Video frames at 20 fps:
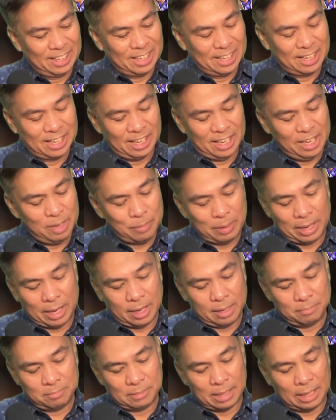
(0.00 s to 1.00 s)
Uh, anyway,
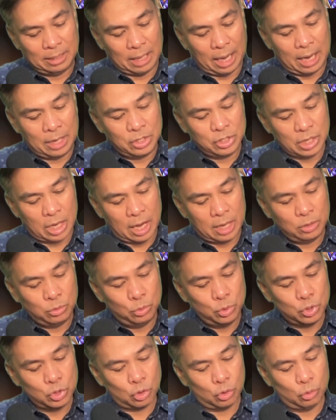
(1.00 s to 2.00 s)
I, I, I, I
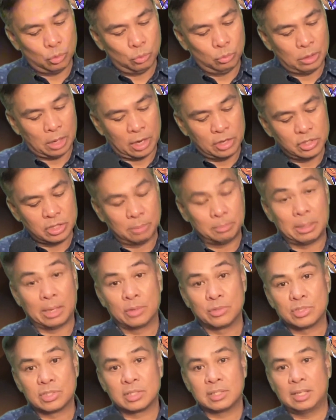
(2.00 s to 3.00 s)
do show large
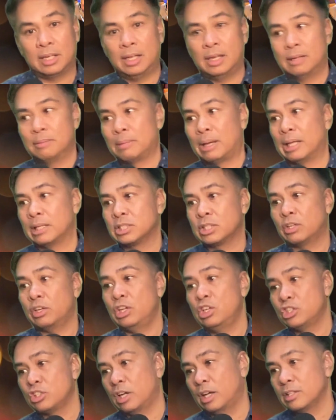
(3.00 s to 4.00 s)
amounts in my
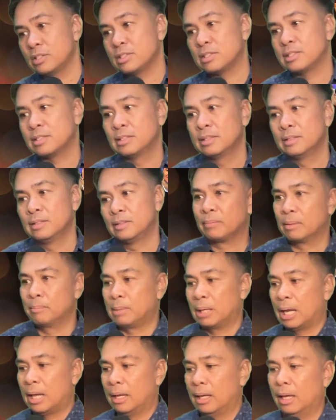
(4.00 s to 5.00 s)
screenshots,
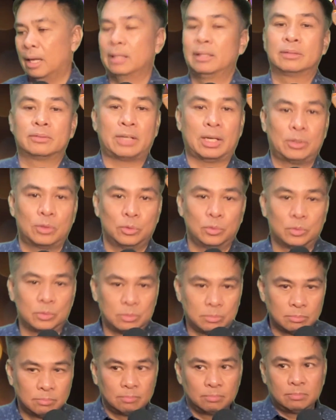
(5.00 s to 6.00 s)
but I, I try
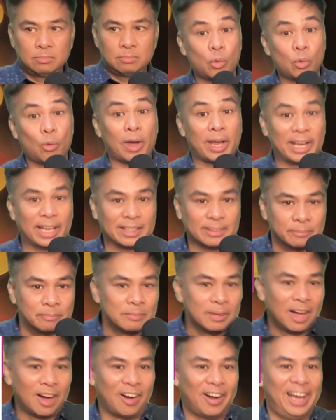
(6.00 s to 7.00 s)
to quiet.
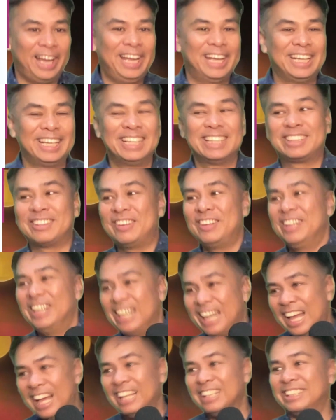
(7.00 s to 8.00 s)
Okay? So
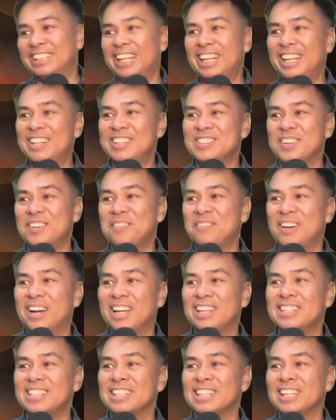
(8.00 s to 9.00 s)
yun lang. Thank you so
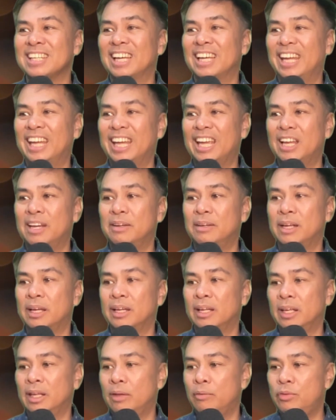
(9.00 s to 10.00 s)
much.
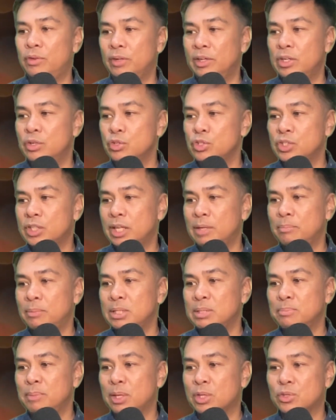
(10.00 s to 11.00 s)
And if you're interested,
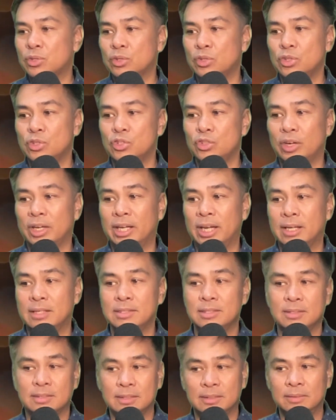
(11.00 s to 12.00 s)
please make sure you join
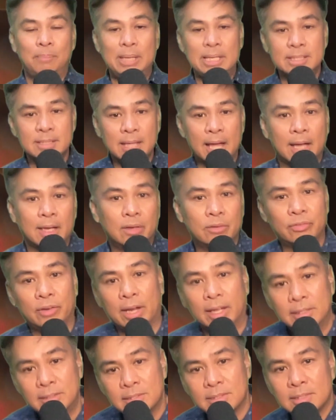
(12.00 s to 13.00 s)
us. Please tag your
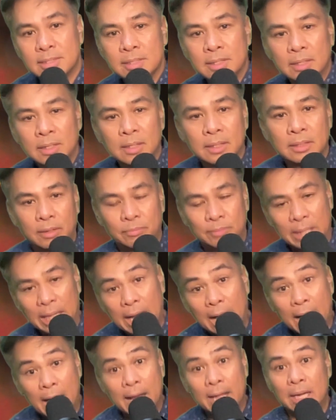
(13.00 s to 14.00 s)
friends. If
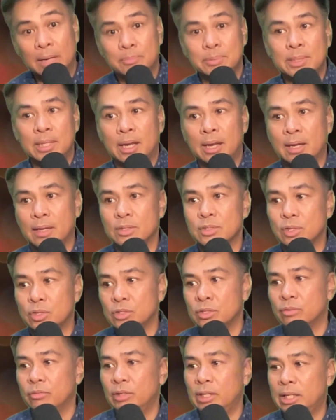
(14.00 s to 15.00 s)
naghahanap sila ng
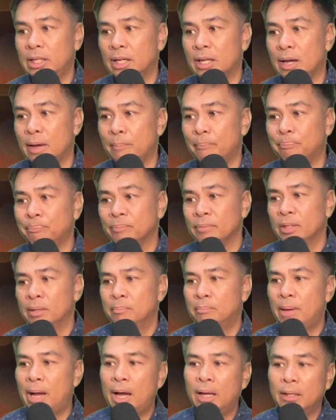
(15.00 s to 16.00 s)
source of income,
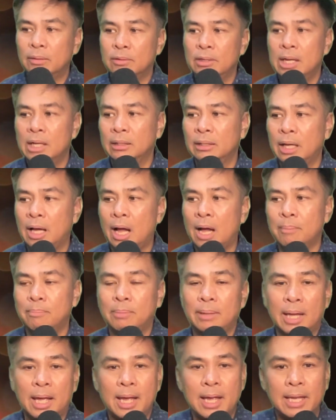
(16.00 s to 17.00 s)
bakit walang nag
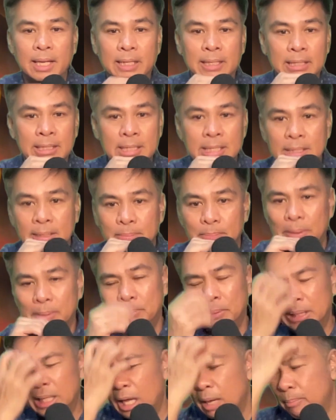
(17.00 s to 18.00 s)
apply
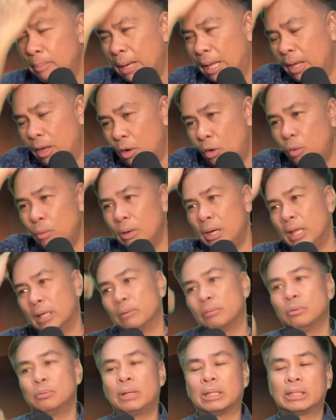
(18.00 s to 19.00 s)
Ba't pag nag-apply ako,
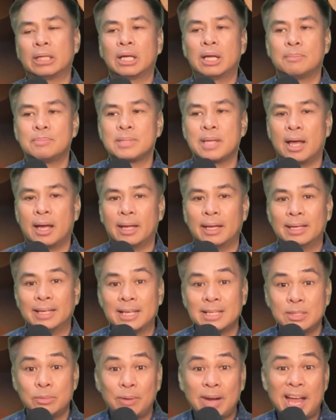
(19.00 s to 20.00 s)
walang kumatanggap sa akin
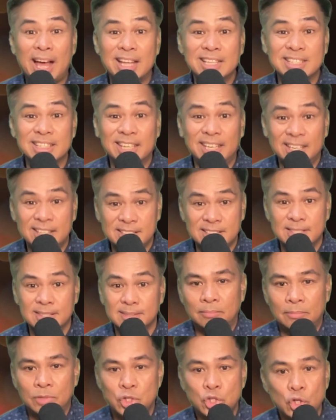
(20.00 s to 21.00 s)
kasi wala kang skills?
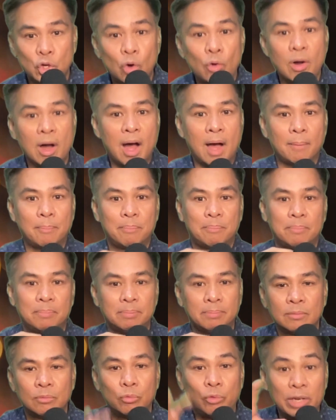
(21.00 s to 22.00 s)
Show up
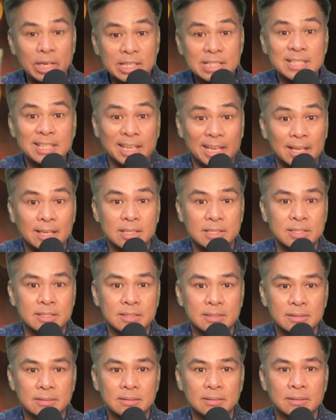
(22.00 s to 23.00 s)
with
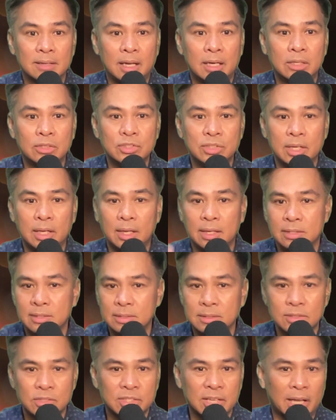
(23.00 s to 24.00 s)
skills. Anong
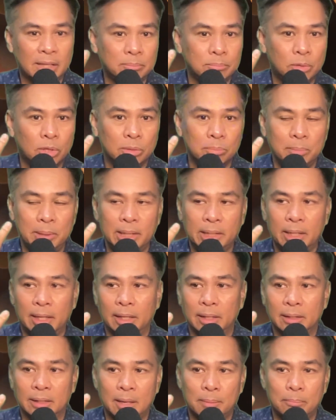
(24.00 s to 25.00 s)
skills? Chatbot
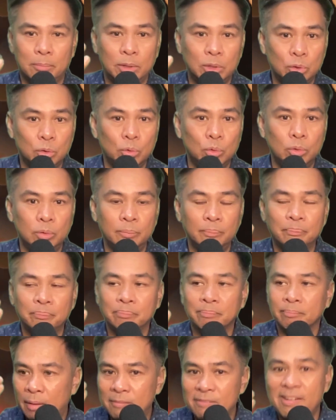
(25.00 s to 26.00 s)
making. Number two,
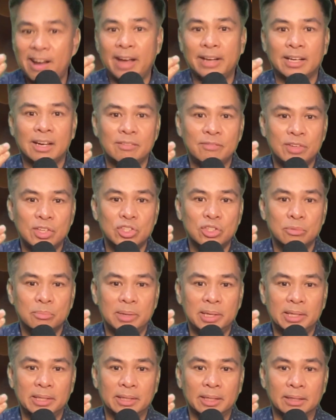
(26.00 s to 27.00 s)
viral video
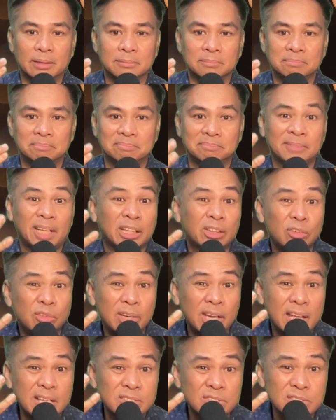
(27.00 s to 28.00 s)
making.
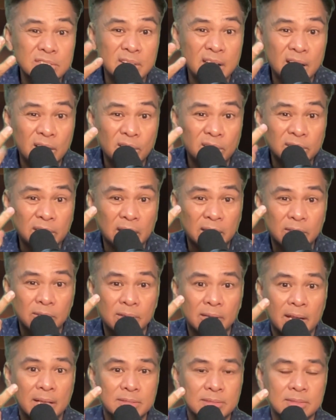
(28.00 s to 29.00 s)
Tatlong lessons lang, oh.
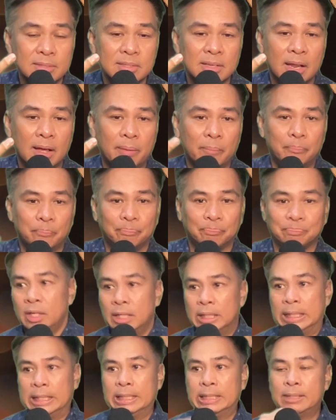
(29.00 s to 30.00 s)
Tatlong lessons lang.
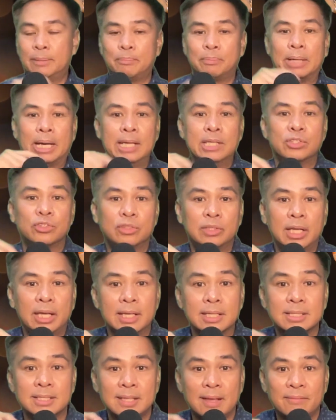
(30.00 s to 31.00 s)
The, the price
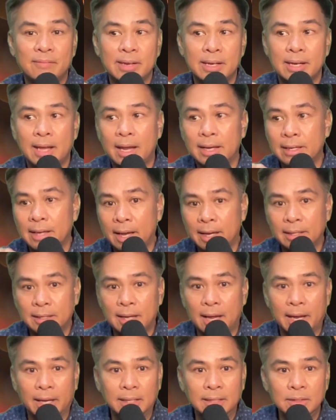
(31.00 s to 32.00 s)
today is
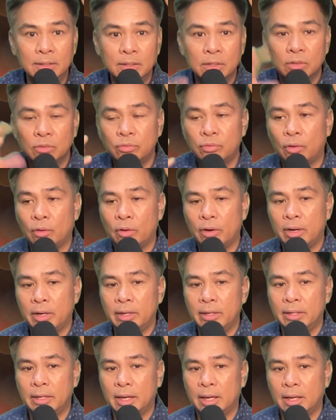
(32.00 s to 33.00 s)
7999
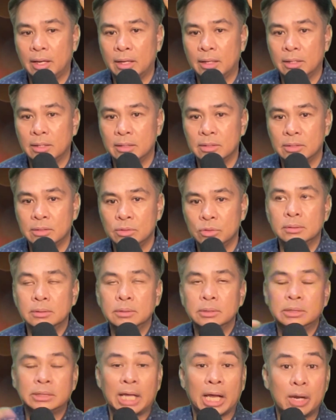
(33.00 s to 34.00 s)
for the
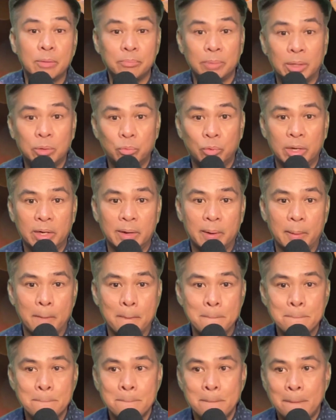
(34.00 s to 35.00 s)
second breadwinner.
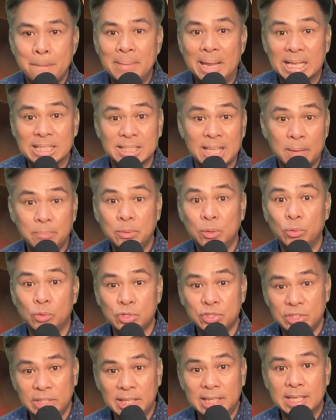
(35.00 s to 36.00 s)
Next time you
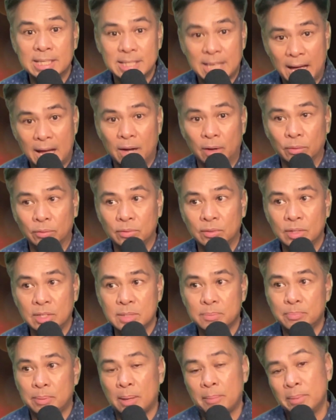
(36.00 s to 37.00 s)
will see this out,
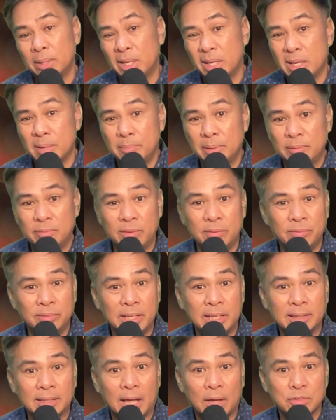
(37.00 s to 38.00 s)
it's probably gonna be
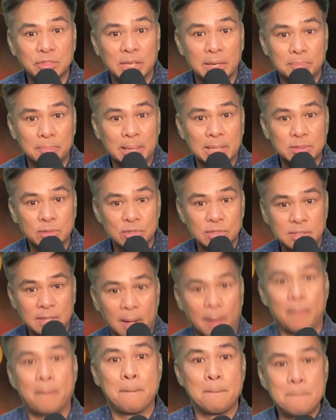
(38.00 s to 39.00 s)
15,000 pesos
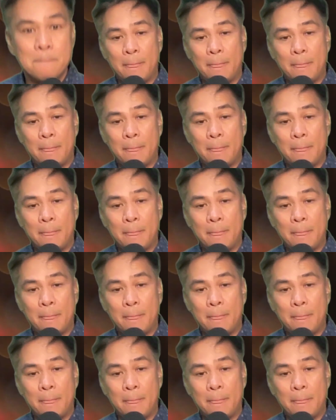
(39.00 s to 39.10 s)
na.